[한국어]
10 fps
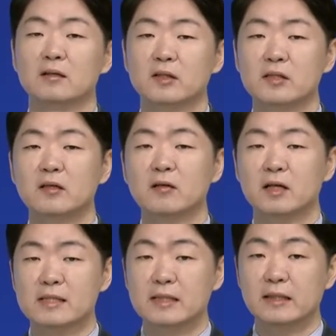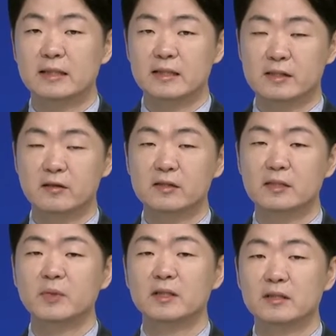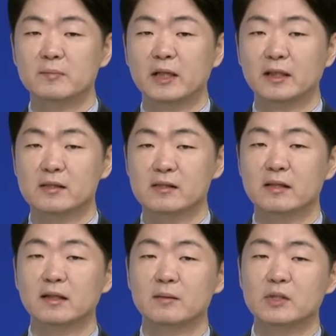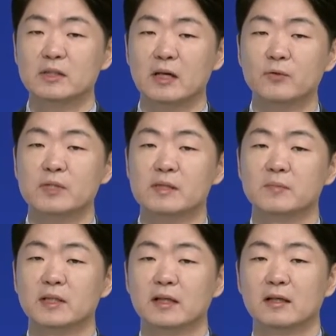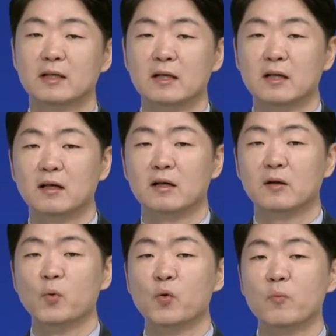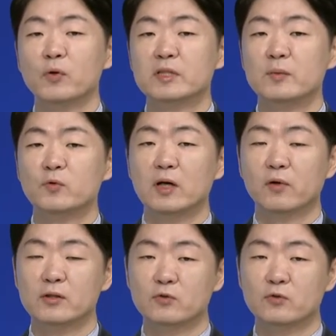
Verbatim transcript: 어, 정신건강센터에서 시민들을 만나서 상담을 하고 있습니다. 어, 보건복지부와